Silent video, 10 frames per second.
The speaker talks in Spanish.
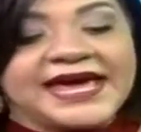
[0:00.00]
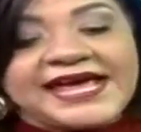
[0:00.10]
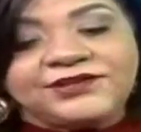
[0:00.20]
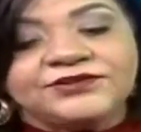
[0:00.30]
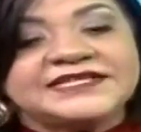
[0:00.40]

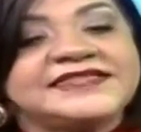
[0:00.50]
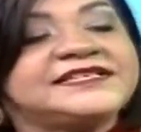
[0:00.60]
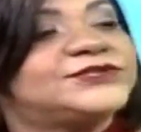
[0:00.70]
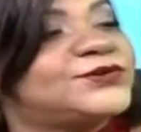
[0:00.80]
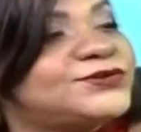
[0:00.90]
entonces
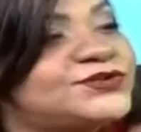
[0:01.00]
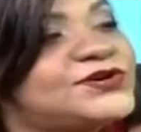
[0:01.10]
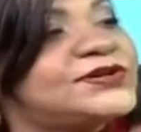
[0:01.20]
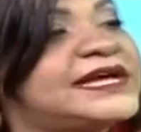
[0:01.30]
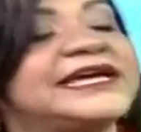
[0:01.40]

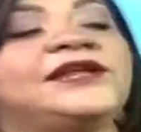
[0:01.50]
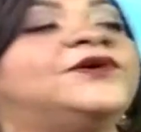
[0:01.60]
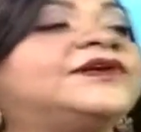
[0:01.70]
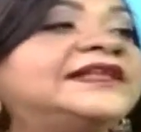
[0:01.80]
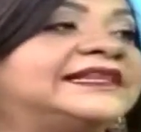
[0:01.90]
distorsionan el
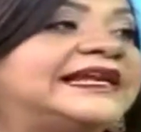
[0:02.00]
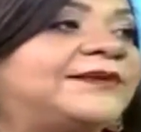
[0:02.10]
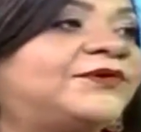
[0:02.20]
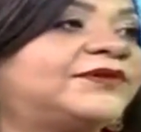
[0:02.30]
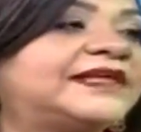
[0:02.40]
orden del
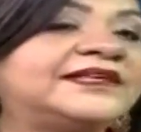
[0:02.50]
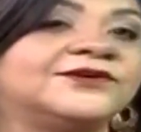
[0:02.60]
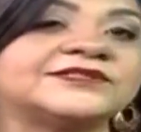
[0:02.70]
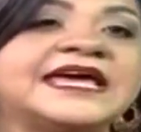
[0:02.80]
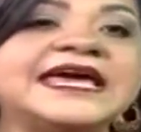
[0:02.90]
amor de
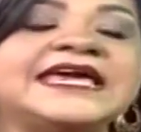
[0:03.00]
Dios.